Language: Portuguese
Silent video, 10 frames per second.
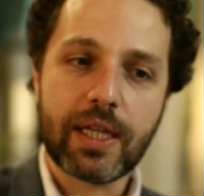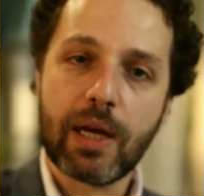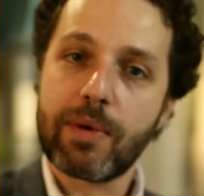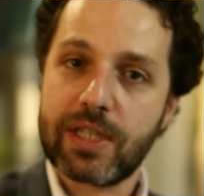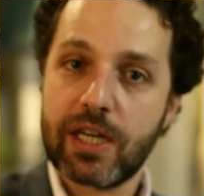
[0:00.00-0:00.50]
E
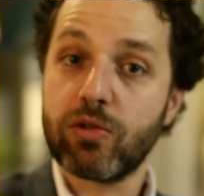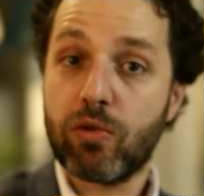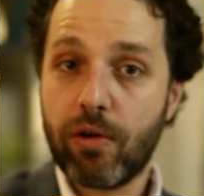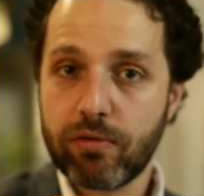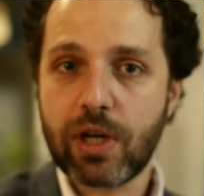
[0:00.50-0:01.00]
tem uma série de
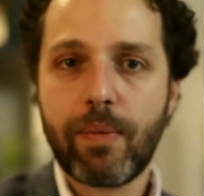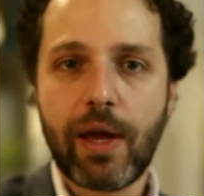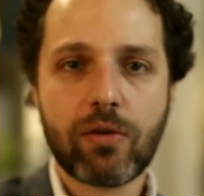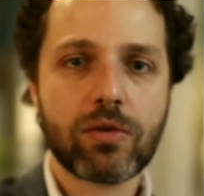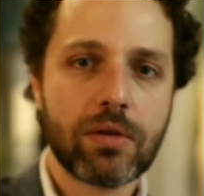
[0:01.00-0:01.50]
novos
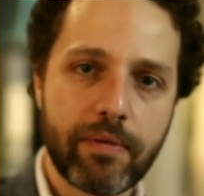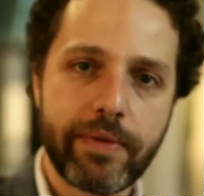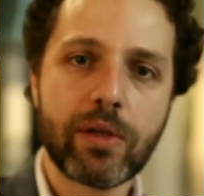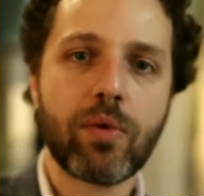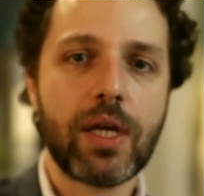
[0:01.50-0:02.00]
remédios
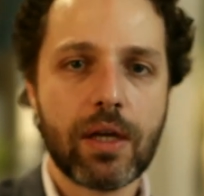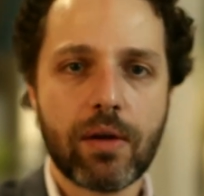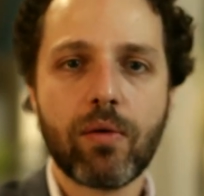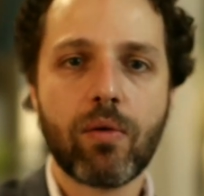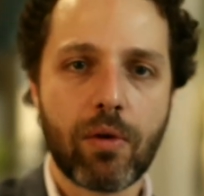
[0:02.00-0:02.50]
vindo aí
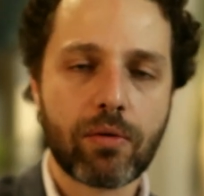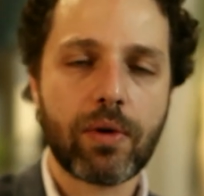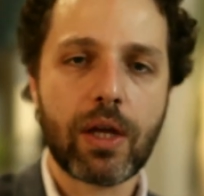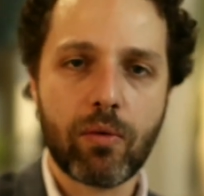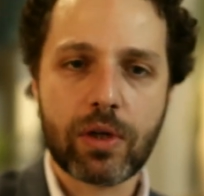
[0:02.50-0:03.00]

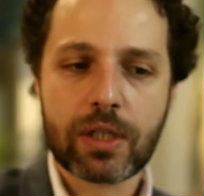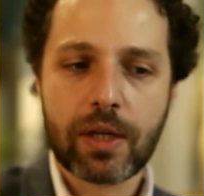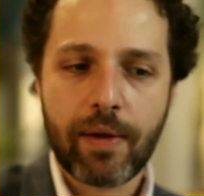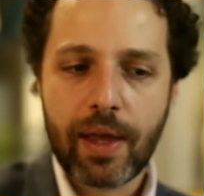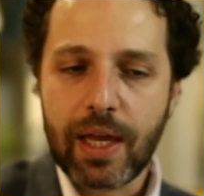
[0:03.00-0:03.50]
contra o R2,
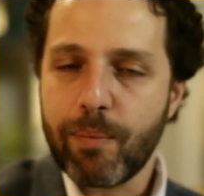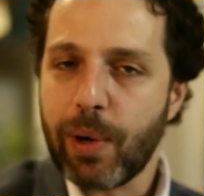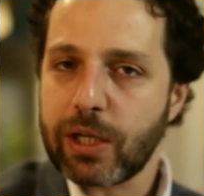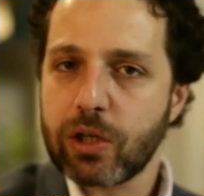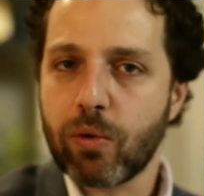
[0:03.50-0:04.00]
em
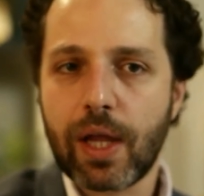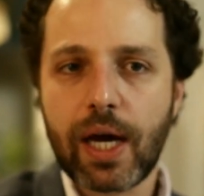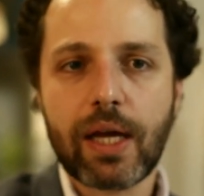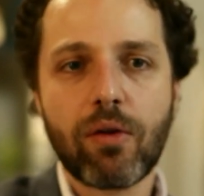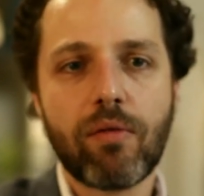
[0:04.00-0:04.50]

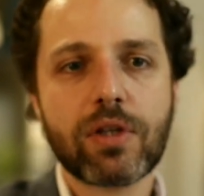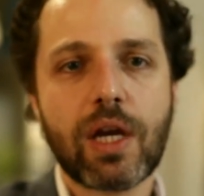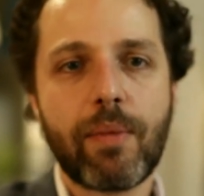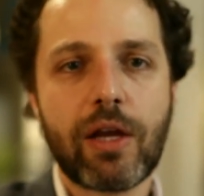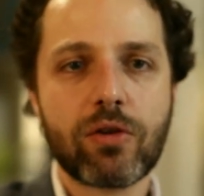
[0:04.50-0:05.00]
particular novos
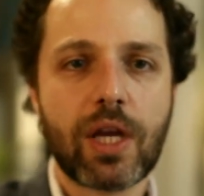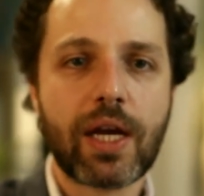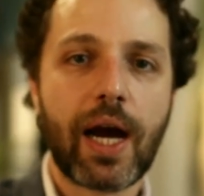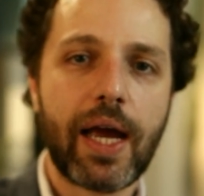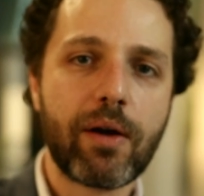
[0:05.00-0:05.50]
remédios
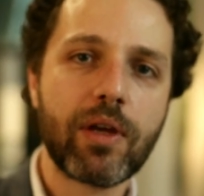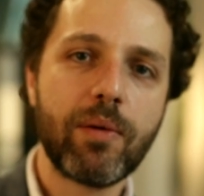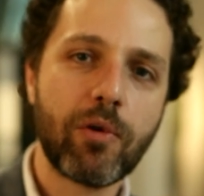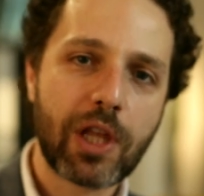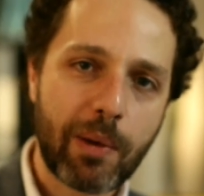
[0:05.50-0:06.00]
que carregam
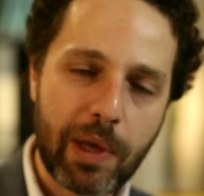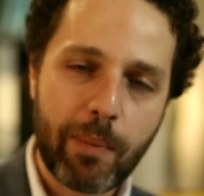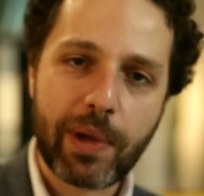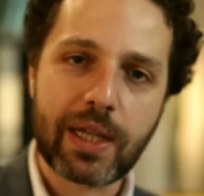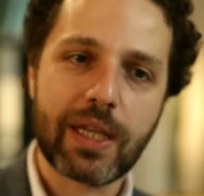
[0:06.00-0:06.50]

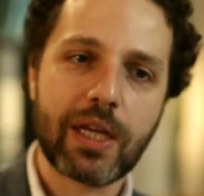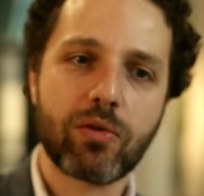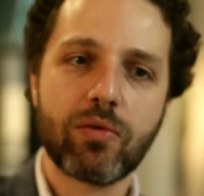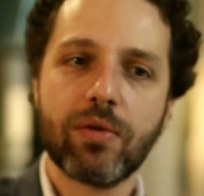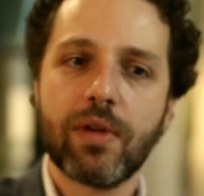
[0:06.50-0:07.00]
quimioterapia para
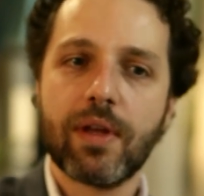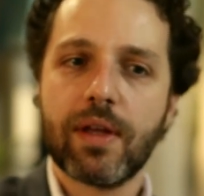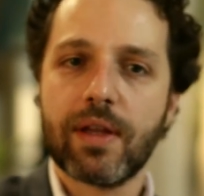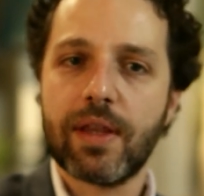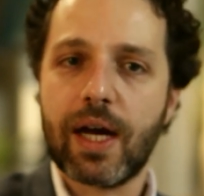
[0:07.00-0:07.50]
dentro
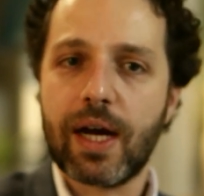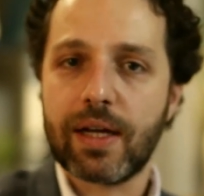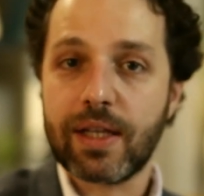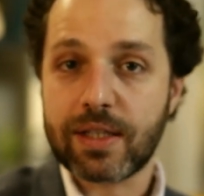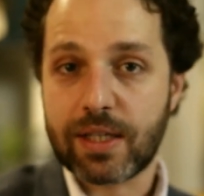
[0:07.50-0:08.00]

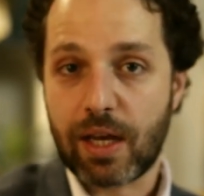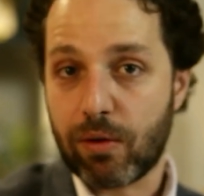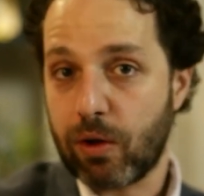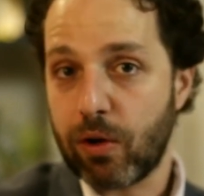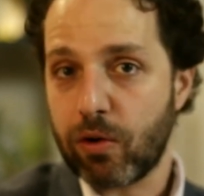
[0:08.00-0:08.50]
da, da
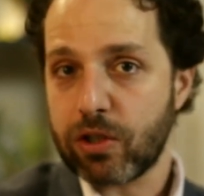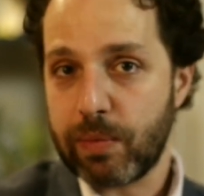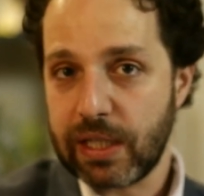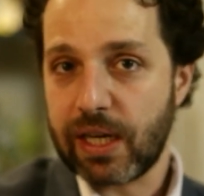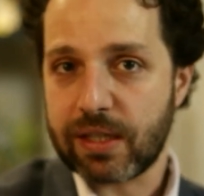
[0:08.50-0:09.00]
célula, que é um negócio
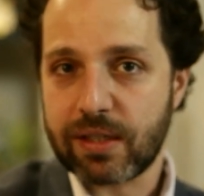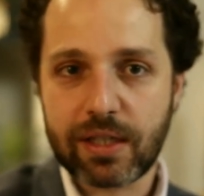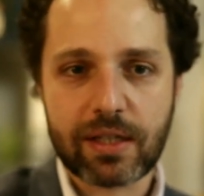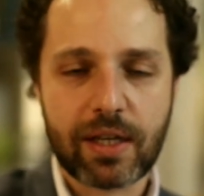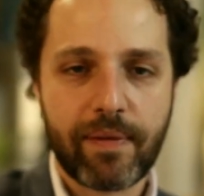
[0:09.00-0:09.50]
bem
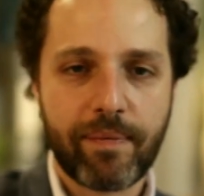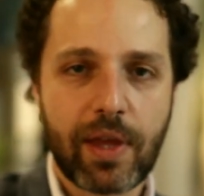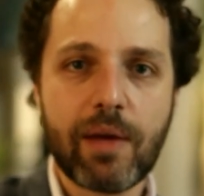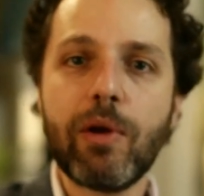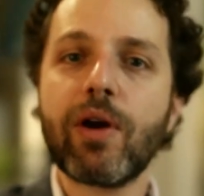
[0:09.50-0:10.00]
interessante, né?
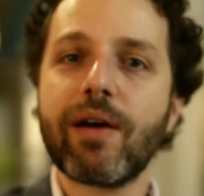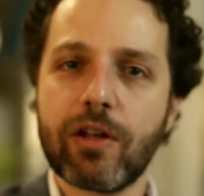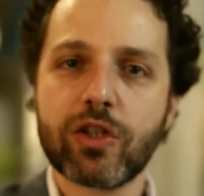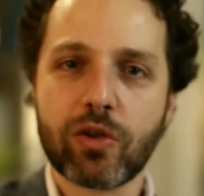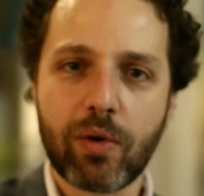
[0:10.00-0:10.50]
É meio
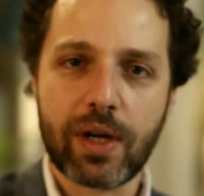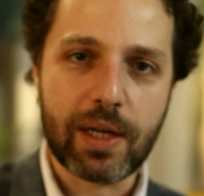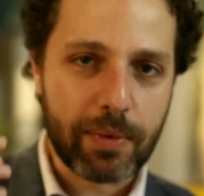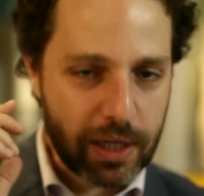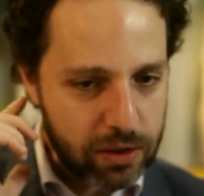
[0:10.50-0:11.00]
cavalo de Troia,
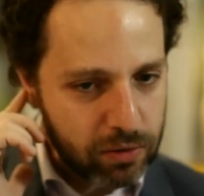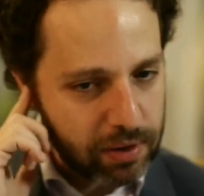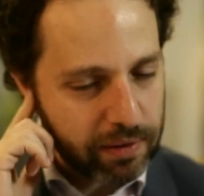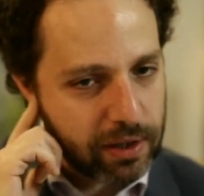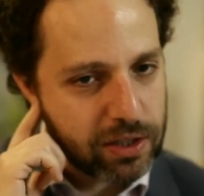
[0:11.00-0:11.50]
lembra aquela
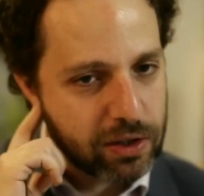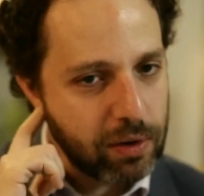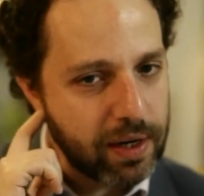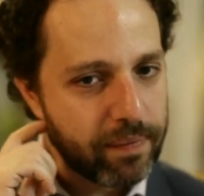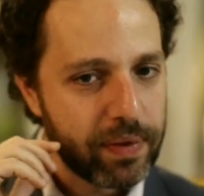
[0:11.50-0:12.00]
história do cavalo de
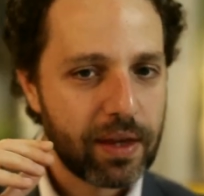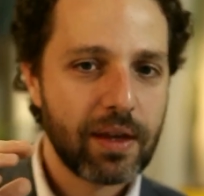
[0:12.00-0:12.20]
Troia?